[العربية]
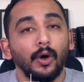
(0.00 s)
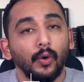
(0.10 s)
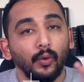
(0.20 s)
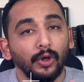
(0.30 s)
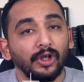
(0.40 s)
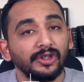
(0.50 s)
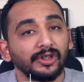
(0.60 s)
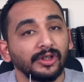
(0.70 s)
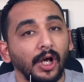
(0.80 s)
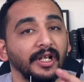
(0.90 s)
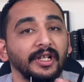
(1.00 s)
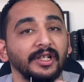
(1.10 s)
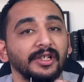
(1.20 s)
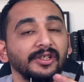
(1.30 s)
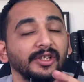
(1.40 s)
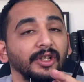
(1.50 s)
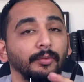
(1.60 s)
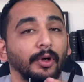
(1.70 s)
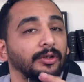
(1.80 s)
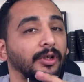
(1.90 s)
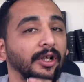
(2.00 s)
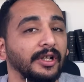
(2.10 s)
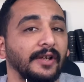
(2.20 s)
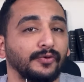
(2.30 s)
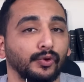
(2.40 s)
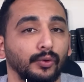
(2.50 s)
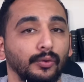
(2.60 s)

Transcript: وقصة رئيس البطرك نفسه